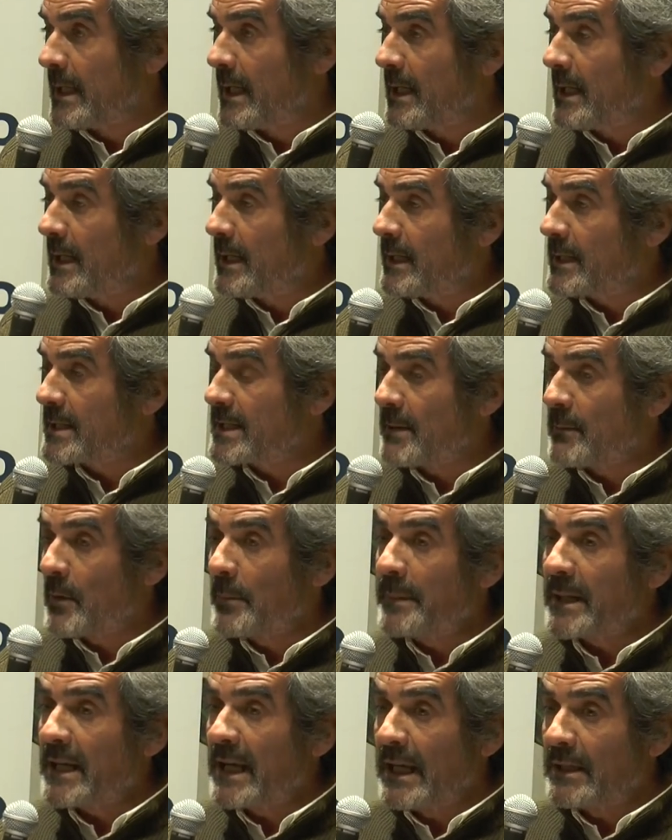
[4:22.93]
eh, stiamo
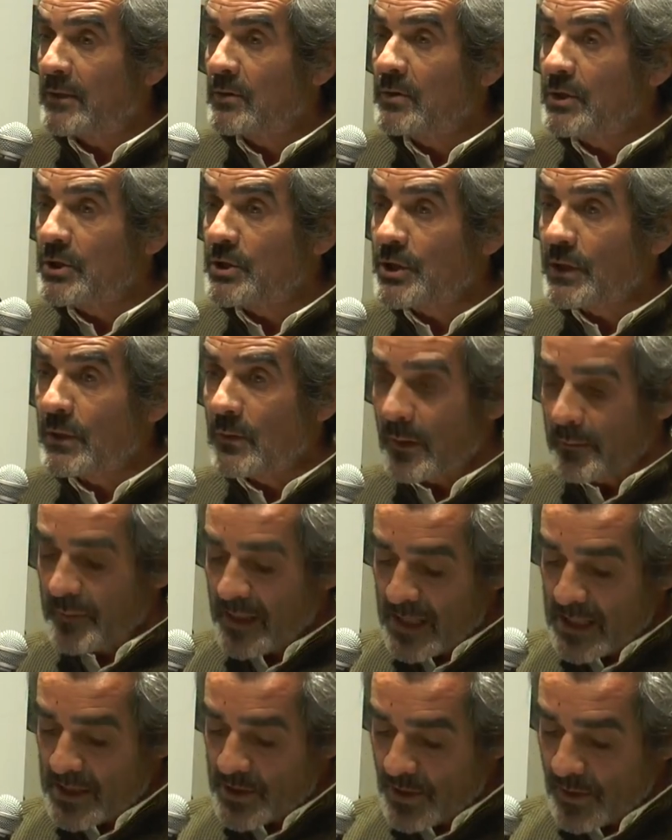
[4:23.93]
parlando di
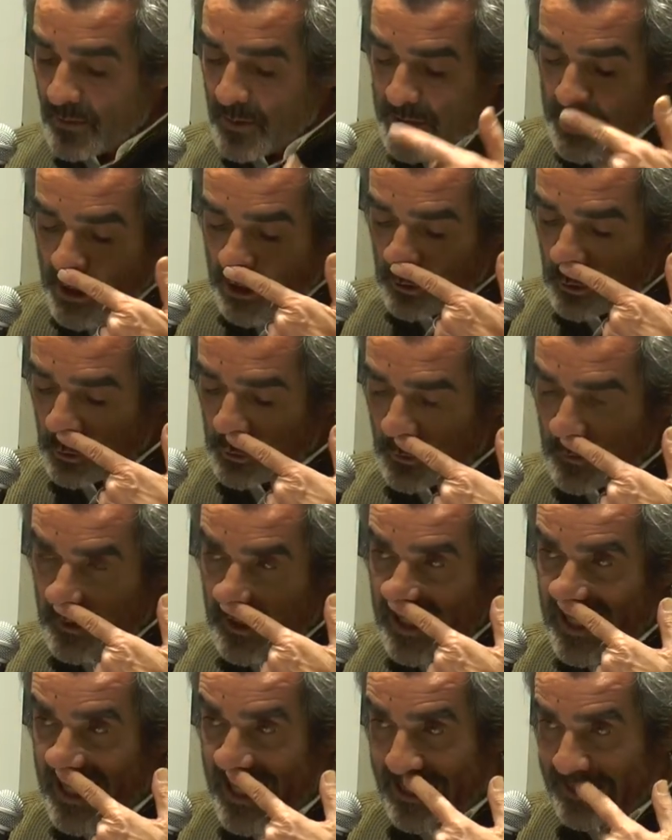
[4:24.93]
5.500
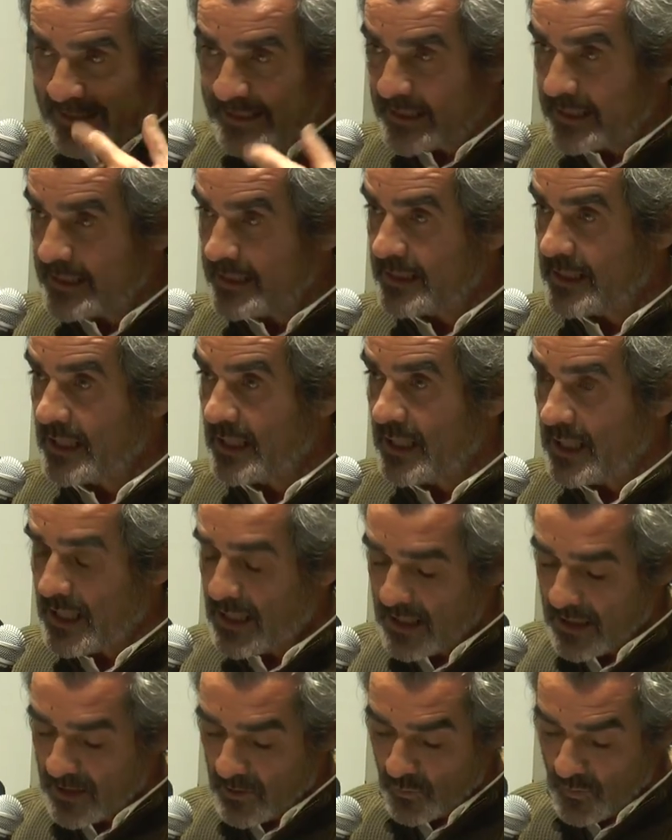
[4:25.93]
tonnellate
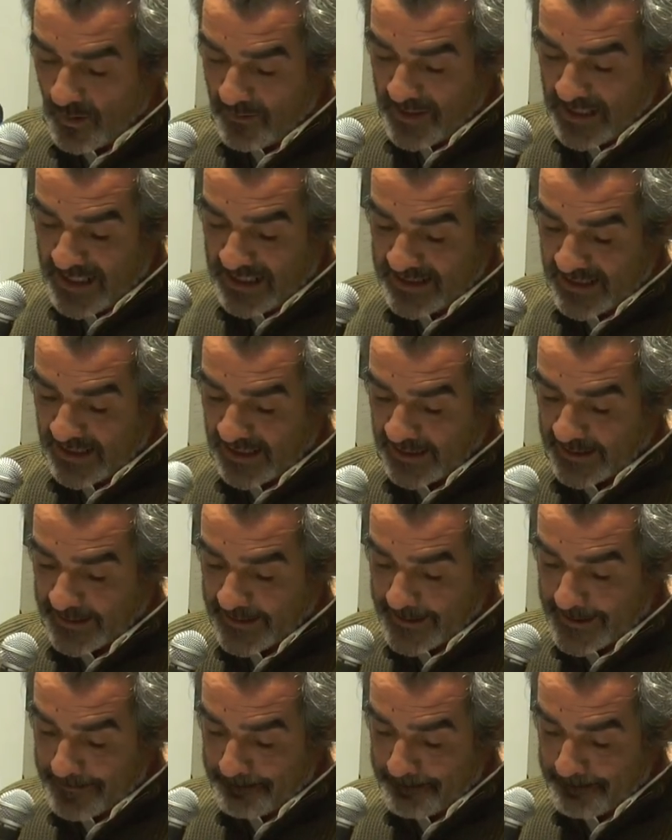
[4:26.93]
nel 2030.